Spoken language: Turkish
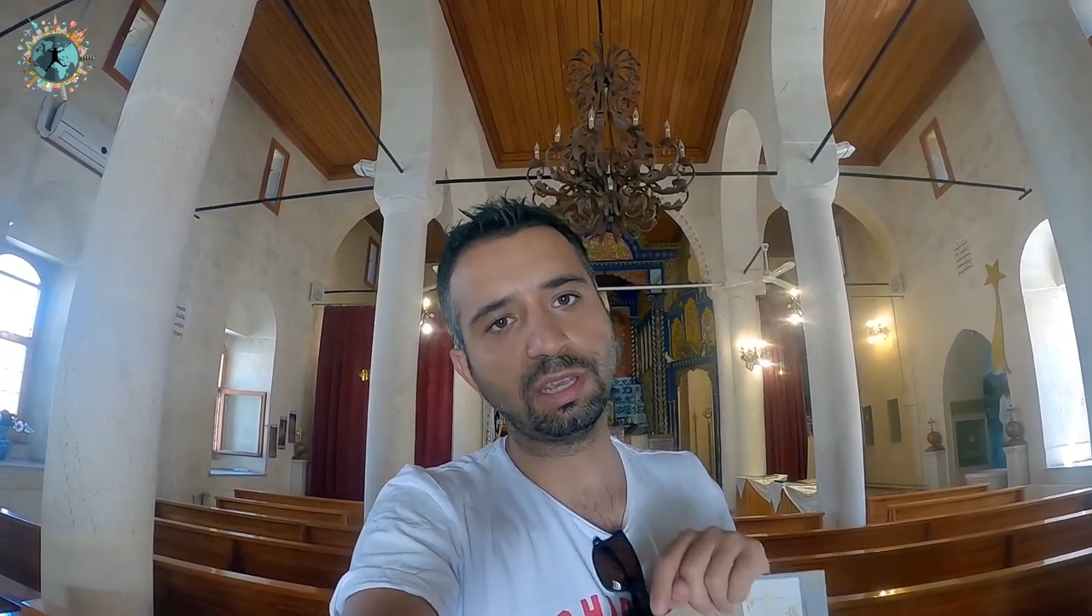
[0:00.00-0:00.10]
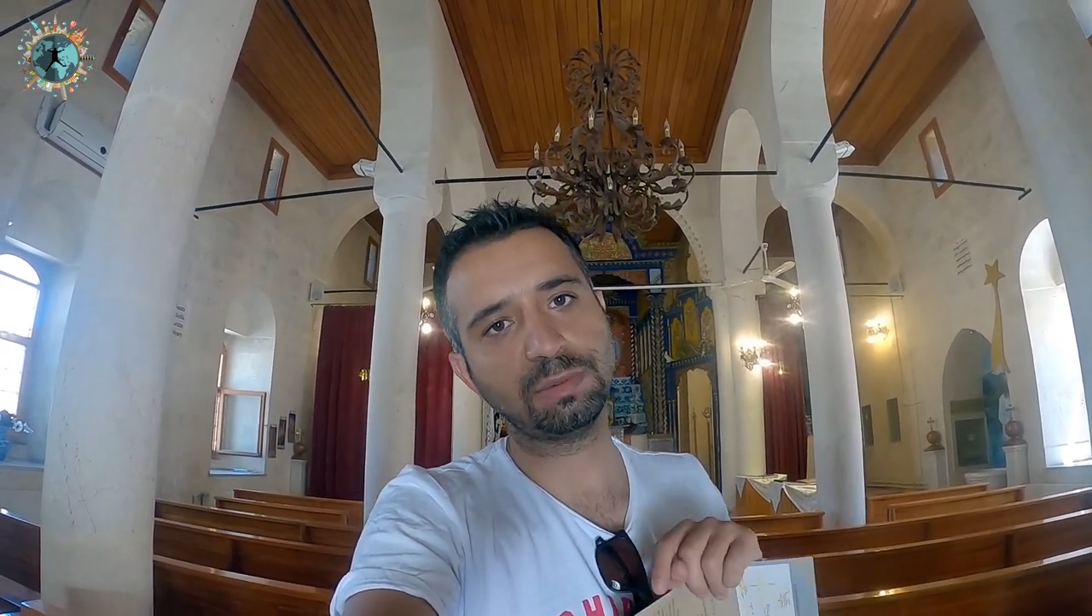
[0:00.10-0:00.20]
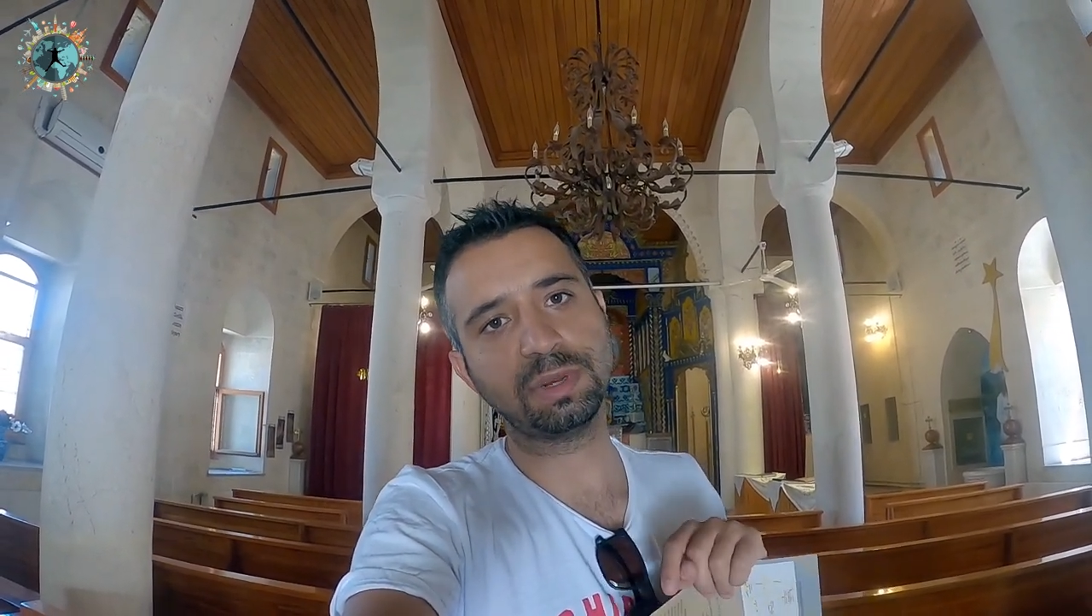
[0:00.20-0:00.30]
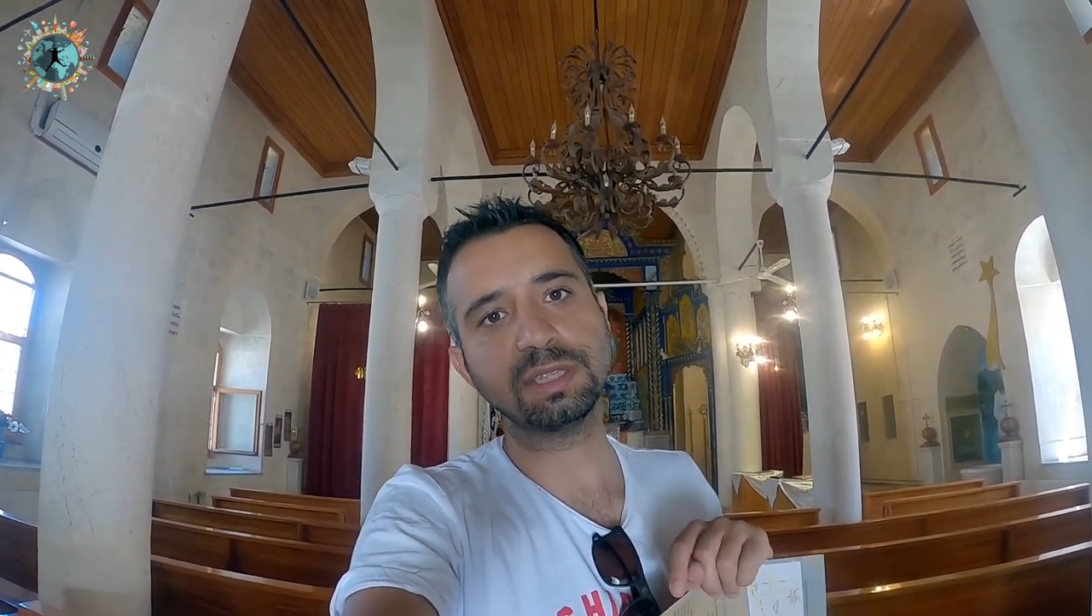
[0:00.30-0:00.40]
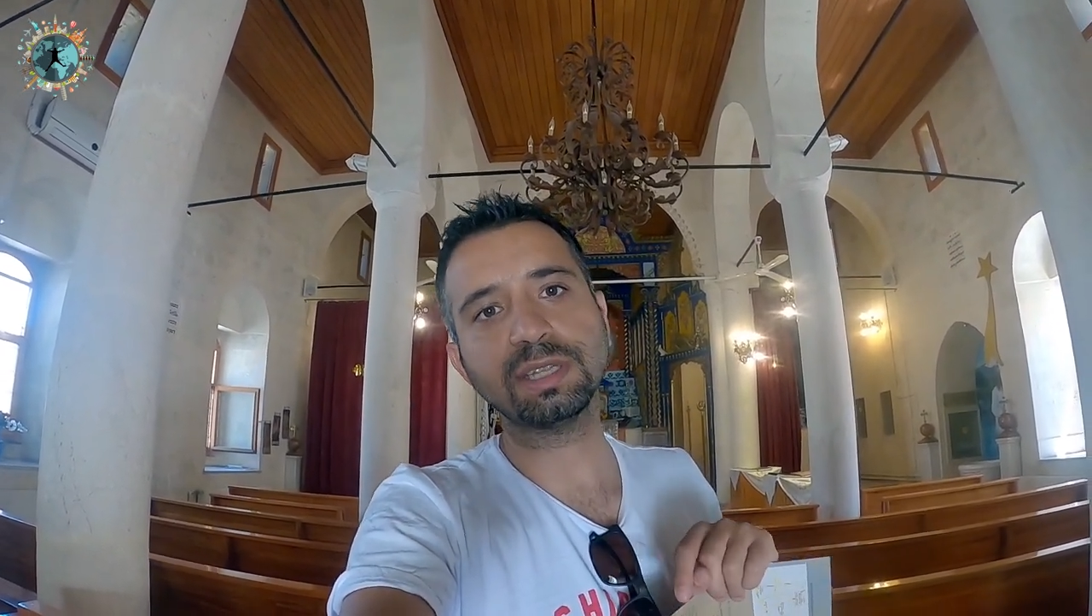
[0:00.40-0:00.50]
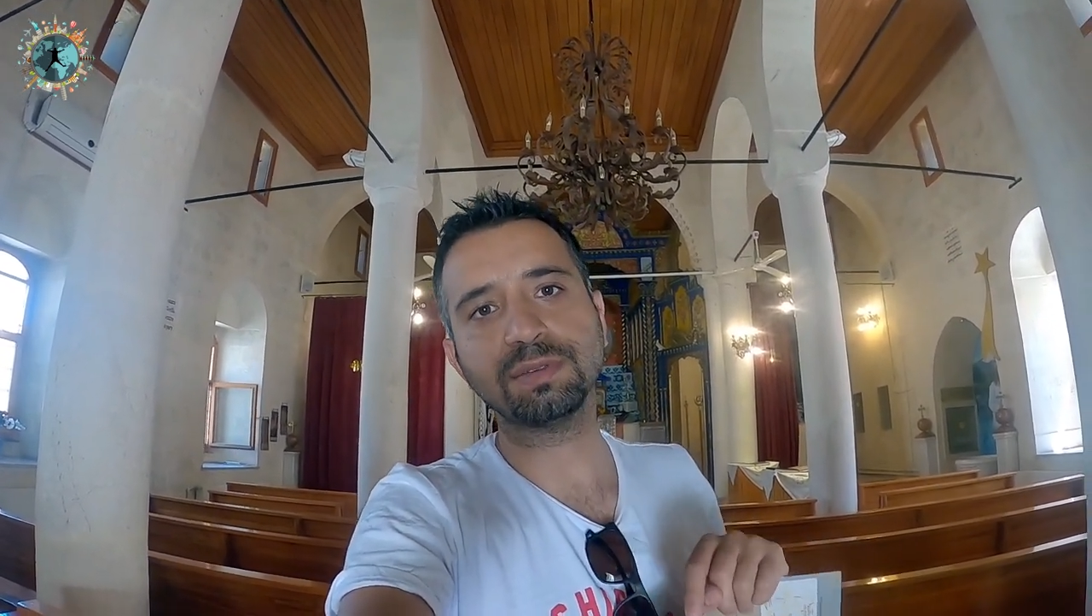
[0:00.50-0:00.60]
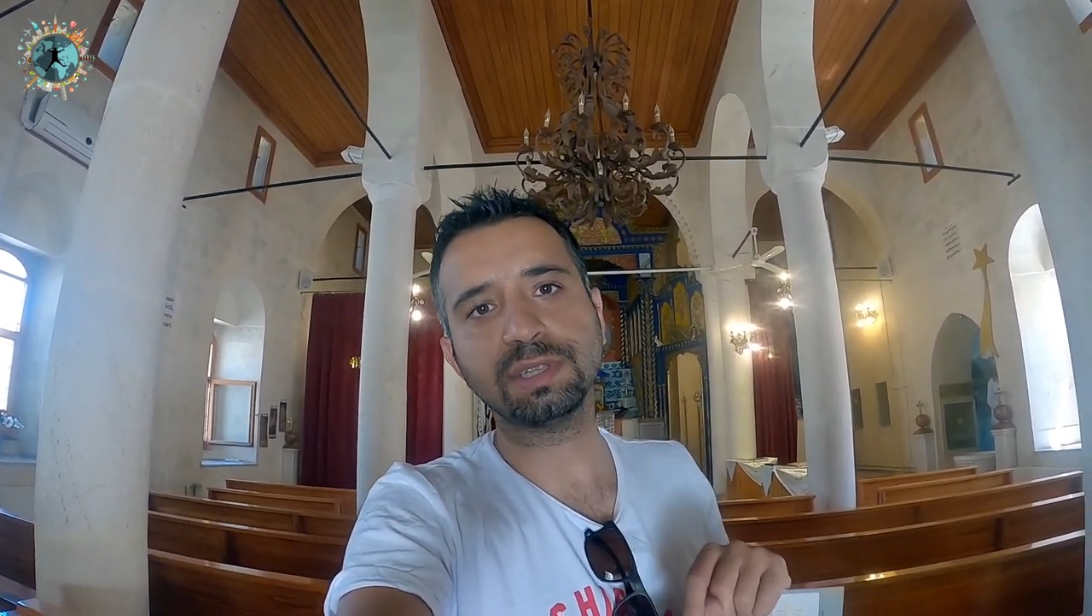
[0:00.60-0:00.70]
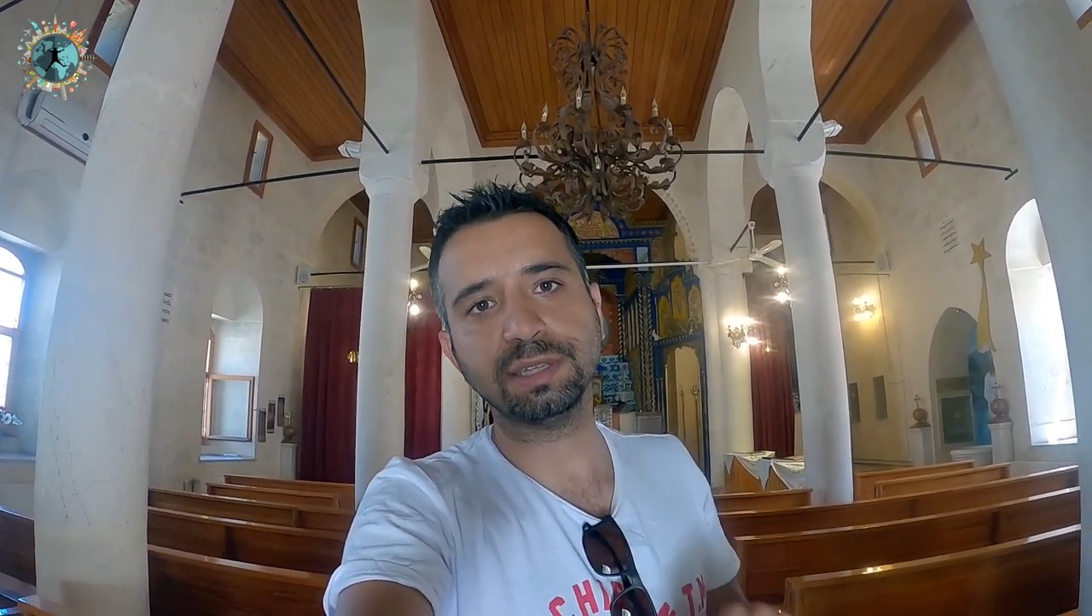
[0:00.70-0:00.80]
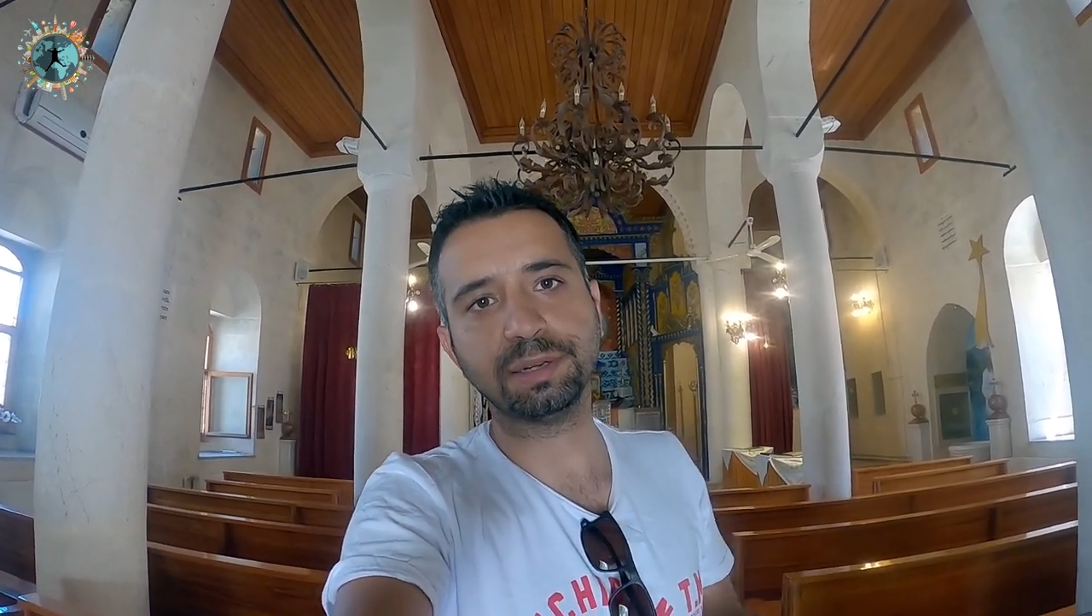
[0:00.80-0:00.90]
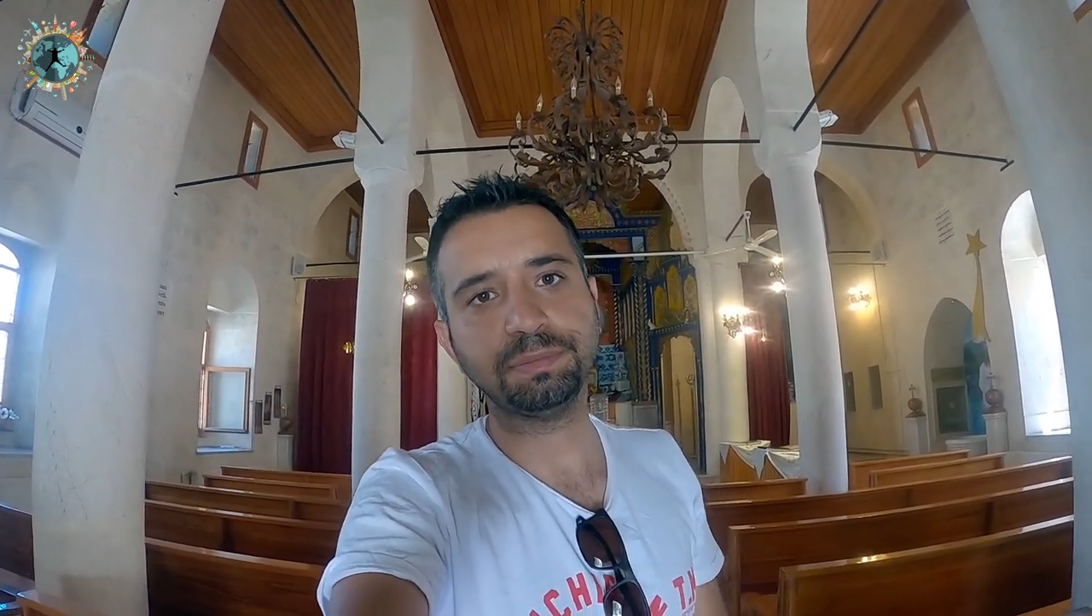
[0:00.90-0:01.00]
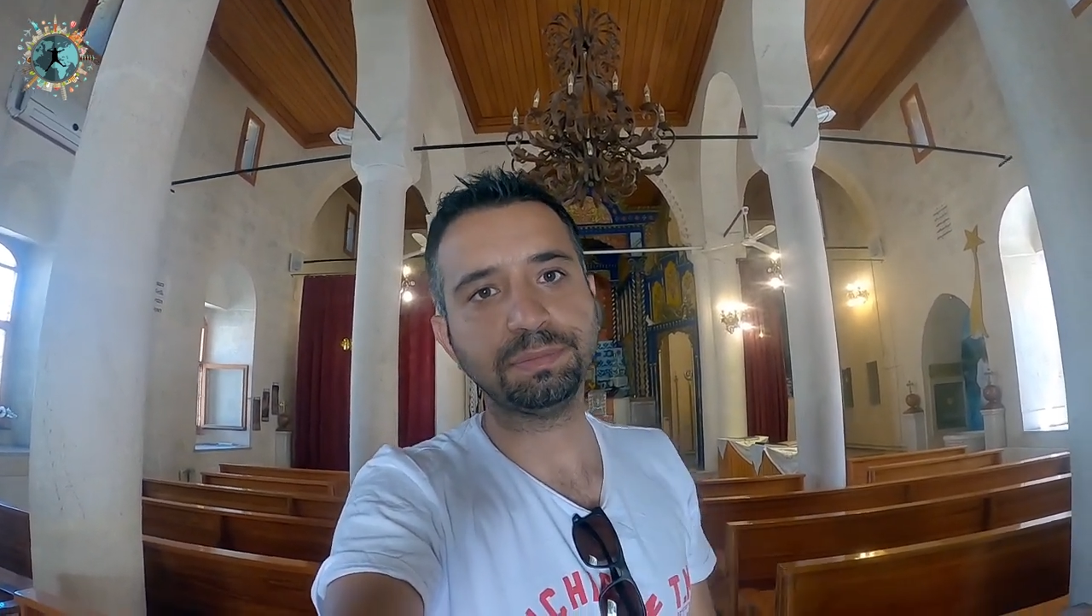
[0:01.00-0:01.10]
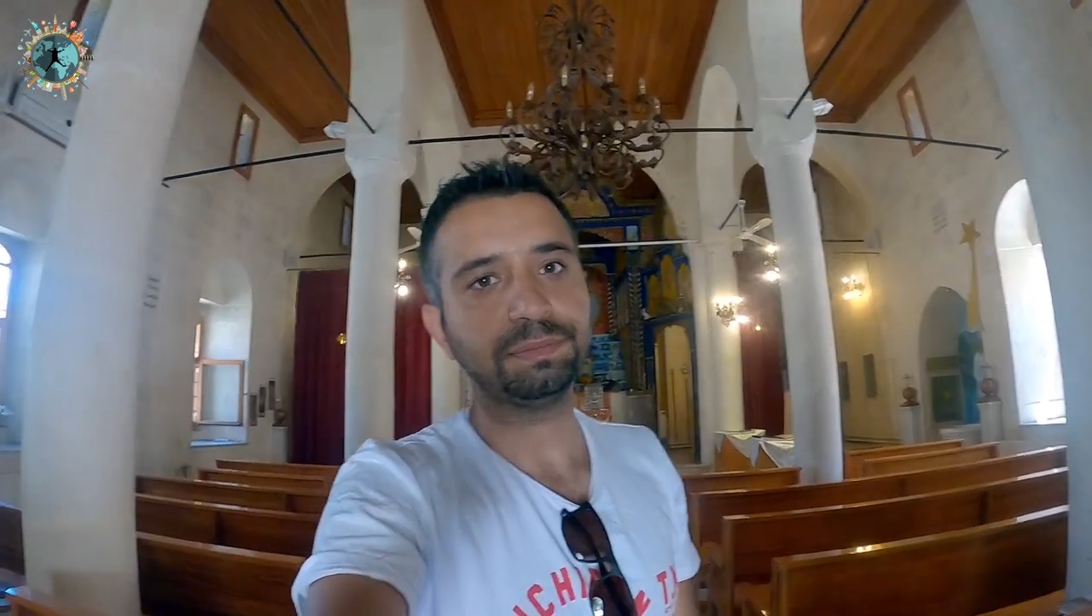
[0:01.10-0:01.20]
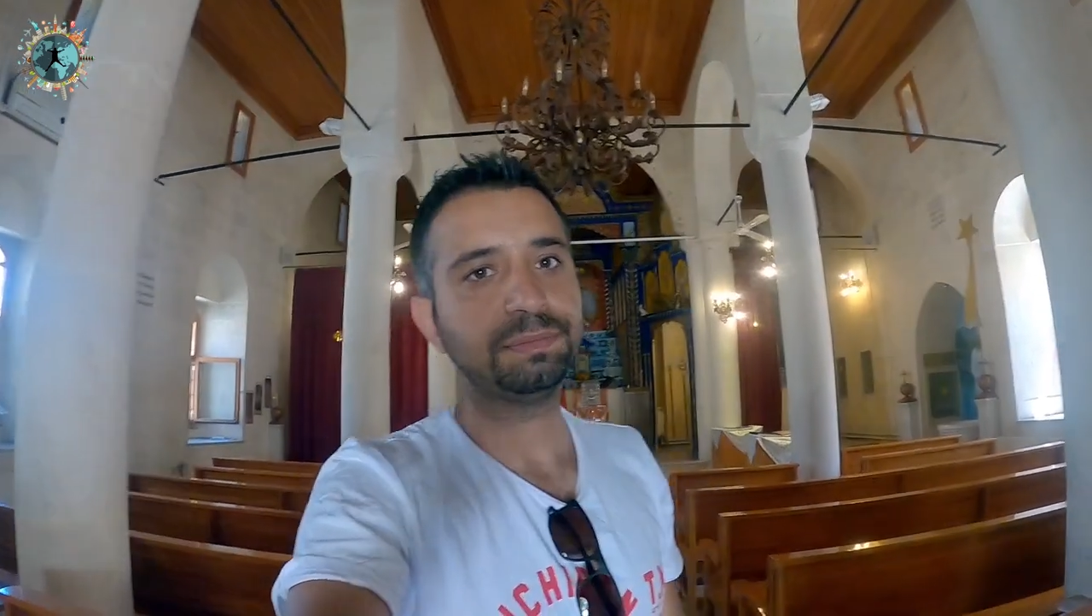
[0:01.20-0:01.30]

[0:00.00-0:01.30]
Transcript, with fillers: gezmenizi tavsiye ederim.